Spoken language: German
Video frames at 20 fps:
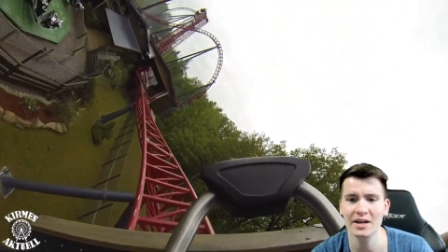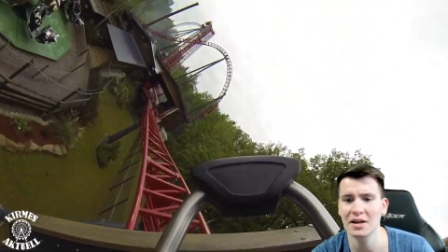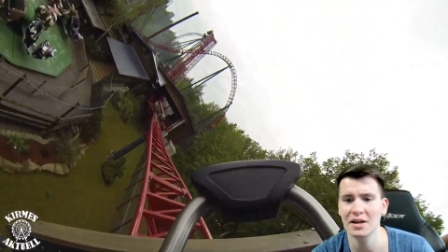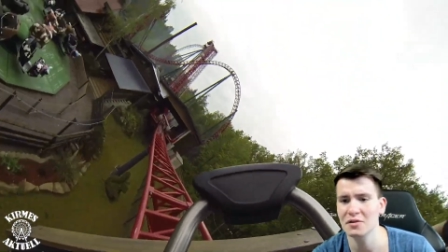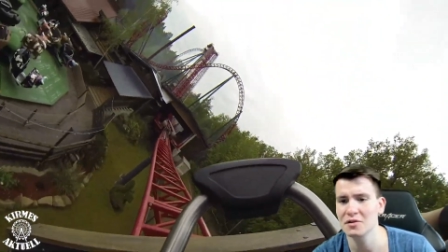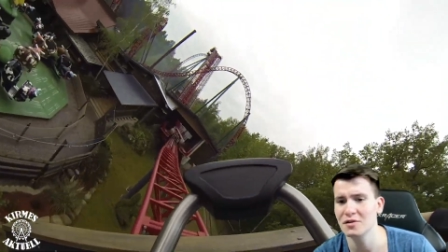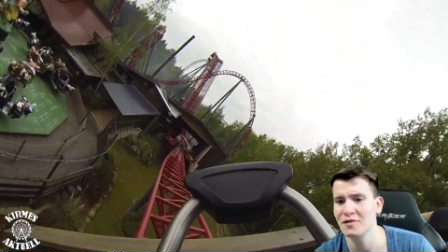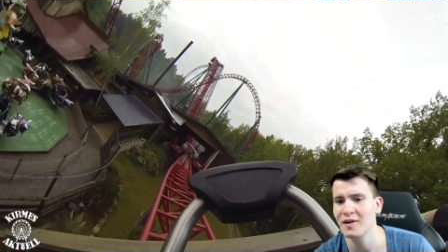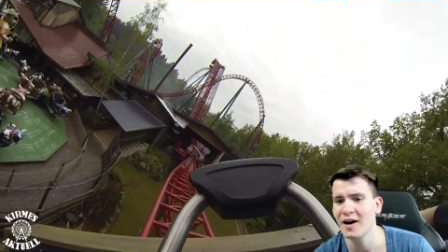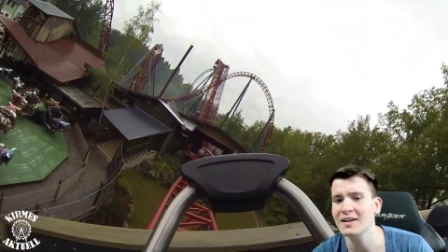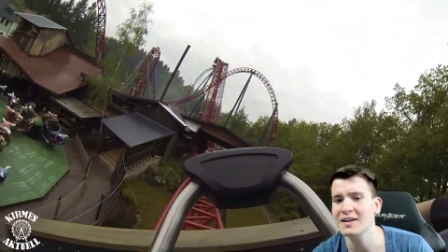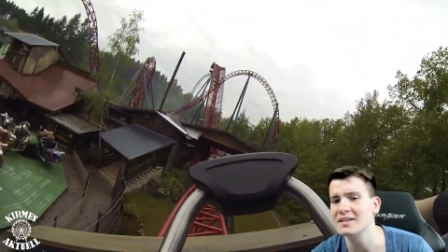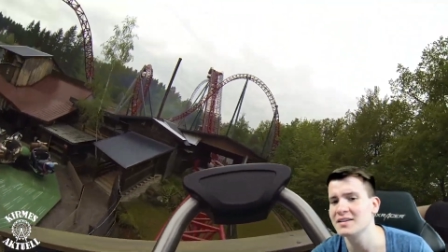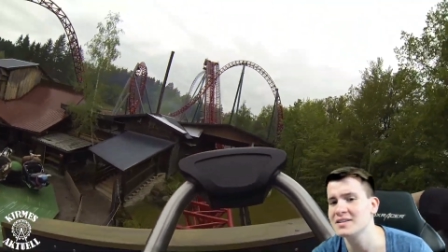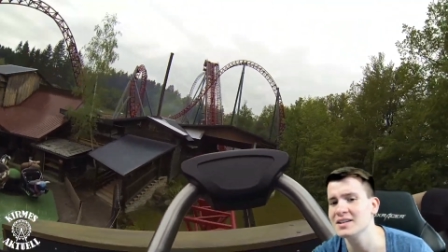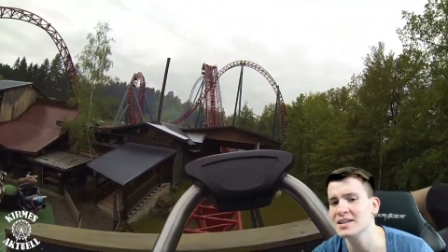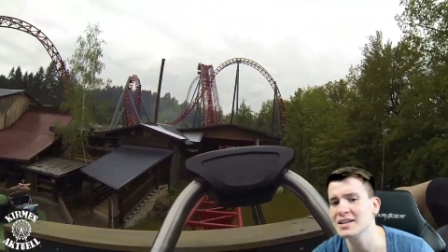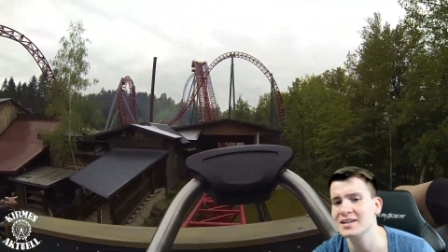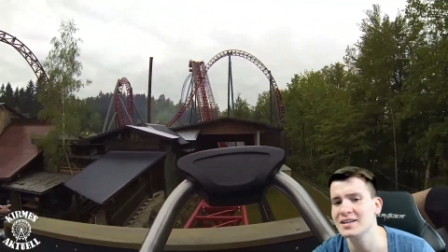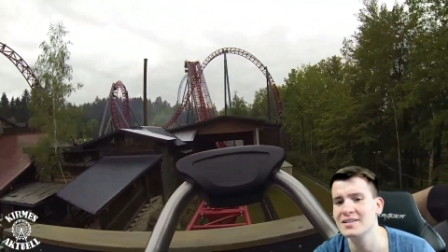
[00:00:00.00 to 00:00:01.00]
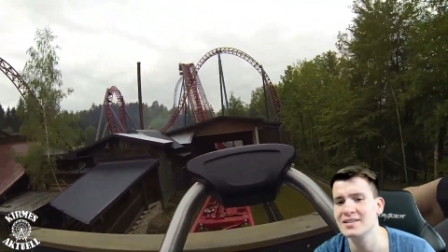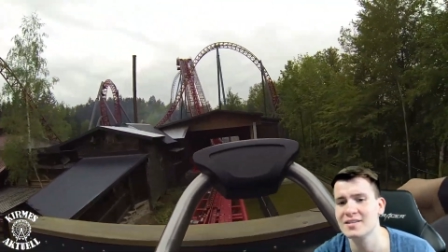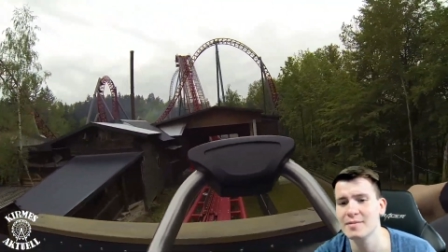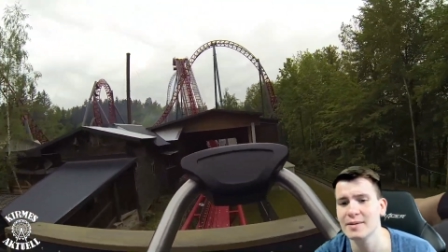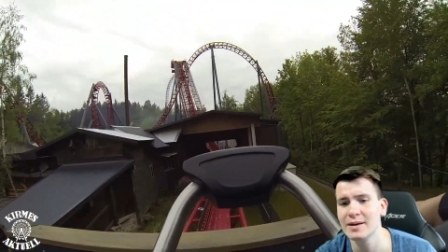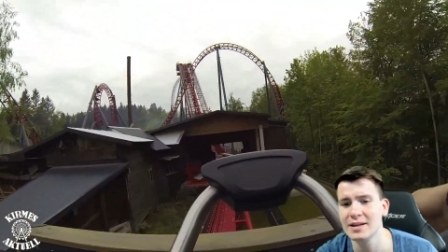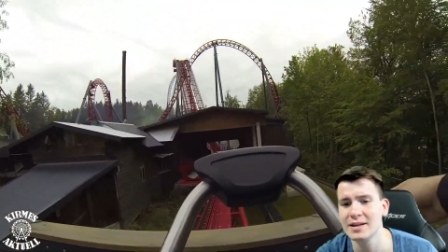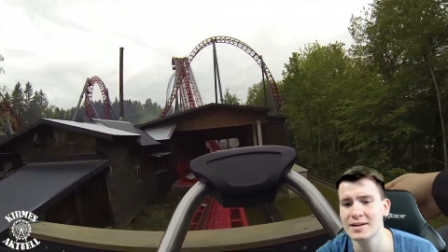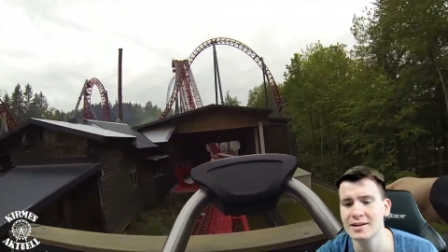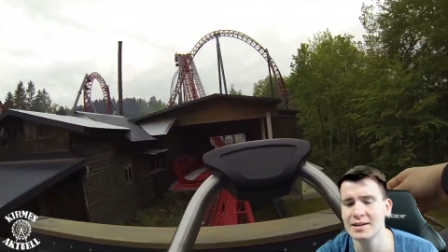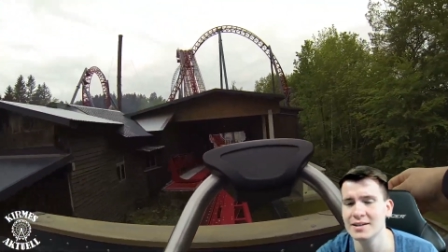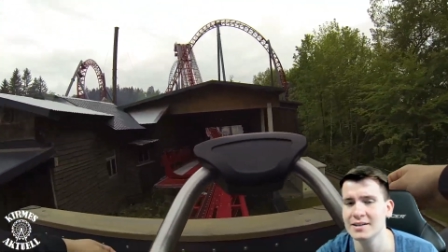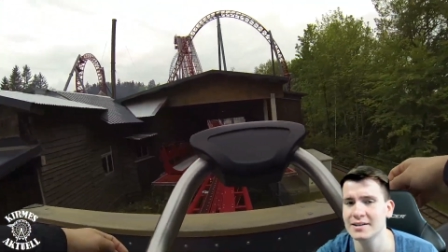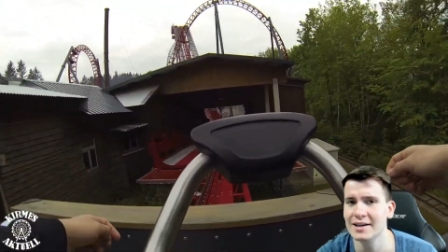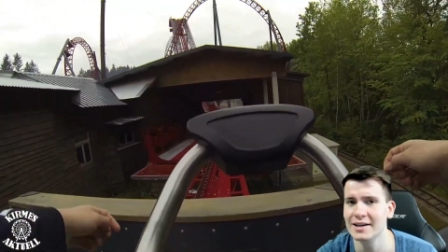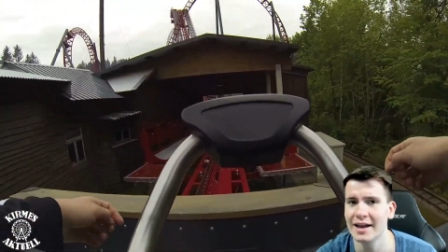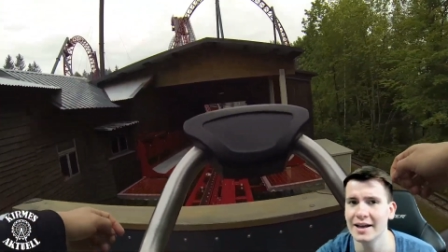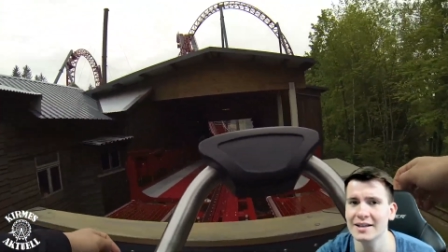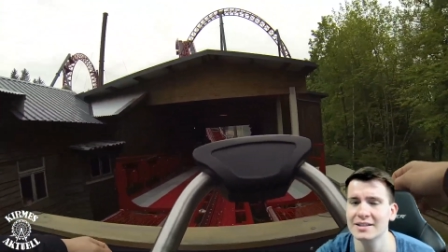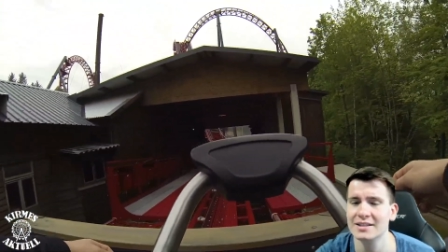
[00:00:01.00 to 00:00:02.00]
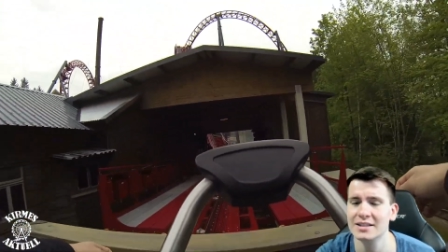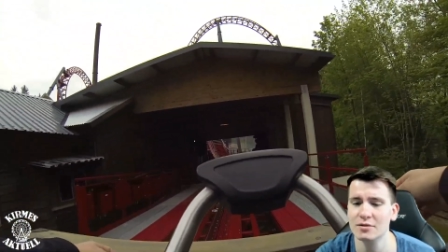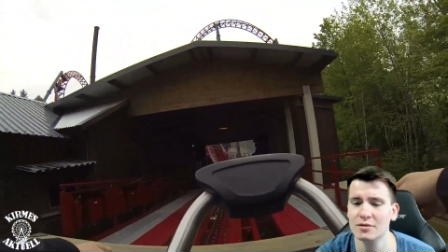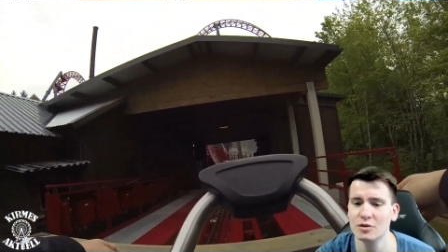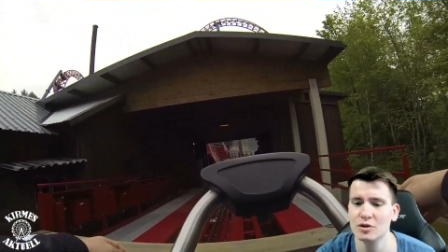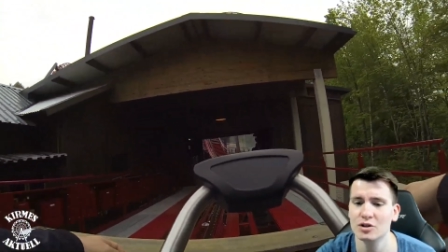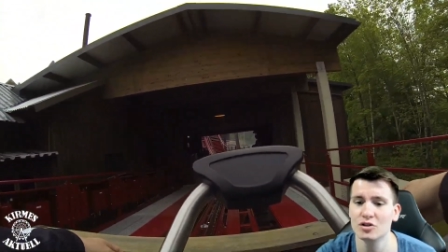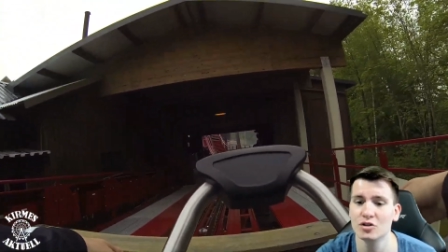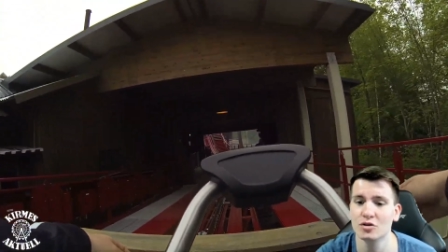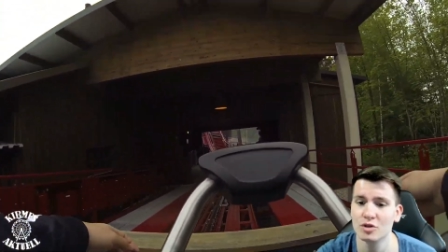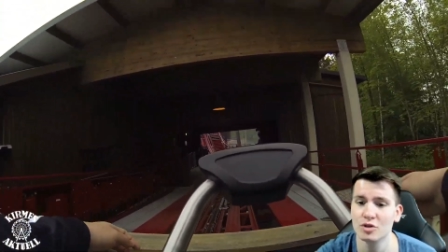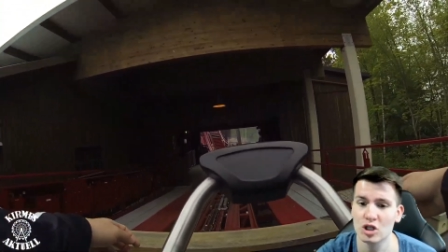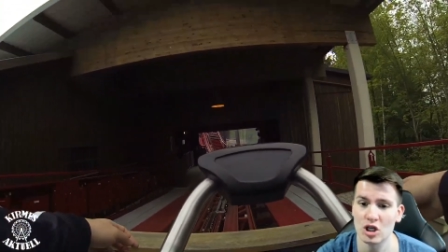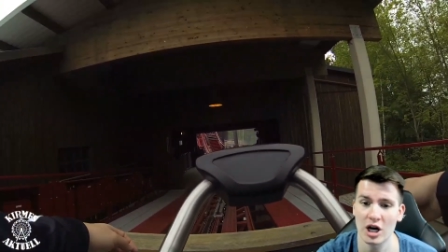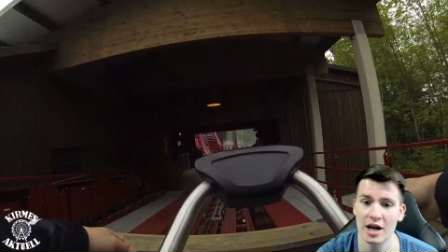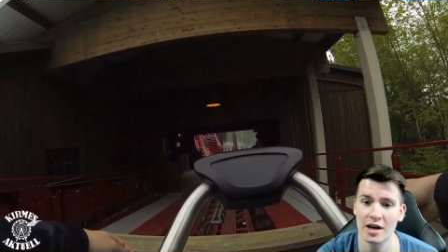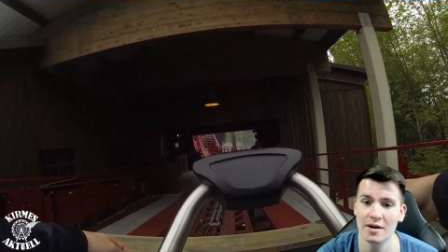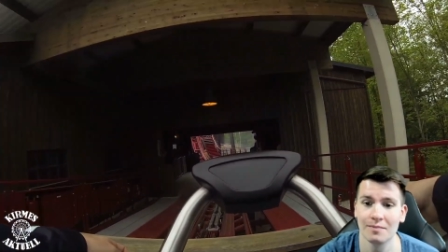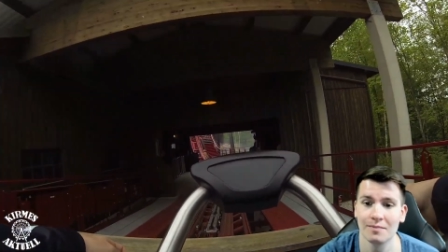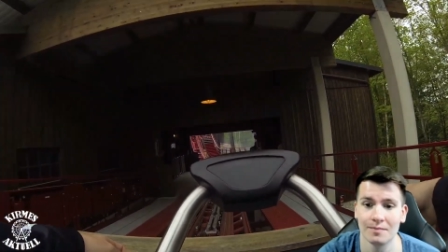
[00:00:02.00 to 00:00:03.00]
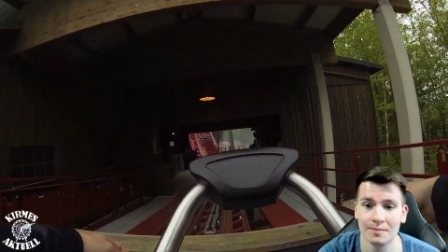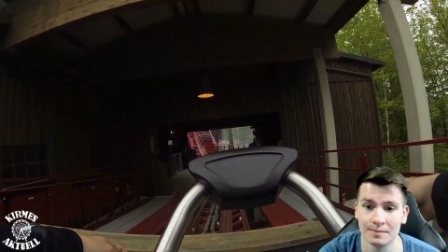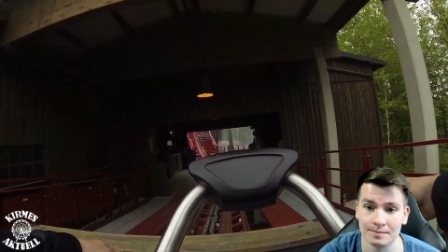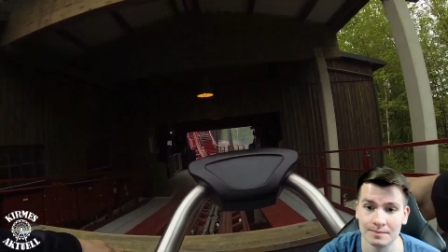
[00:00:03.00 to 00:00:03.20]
Also die Fahrt an sich jetzt zwingend nicht die längste, würde ich so beschreiben.